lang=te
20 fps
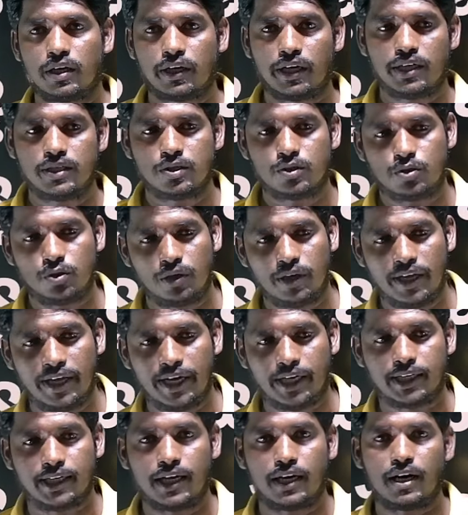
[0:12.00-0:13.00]
రైజర్స్
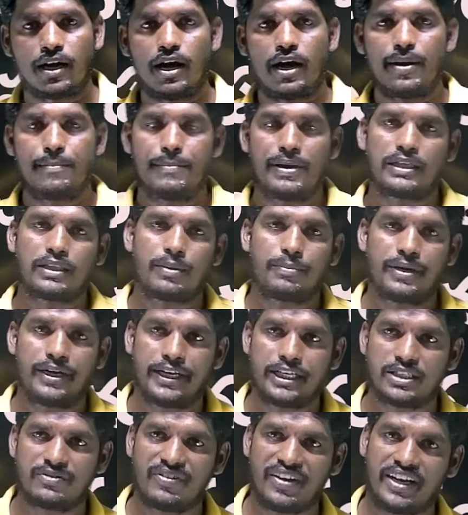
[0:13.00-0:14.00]
డైరెక్టర్ ఐఎమ్
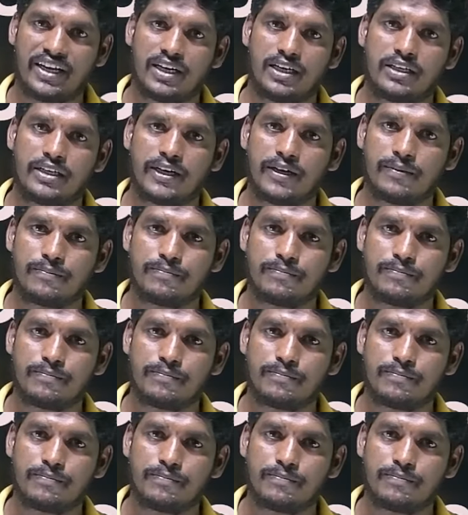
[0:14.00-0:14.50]
మ్యాథమెటిక్స్ ఫ్యాకల్టీ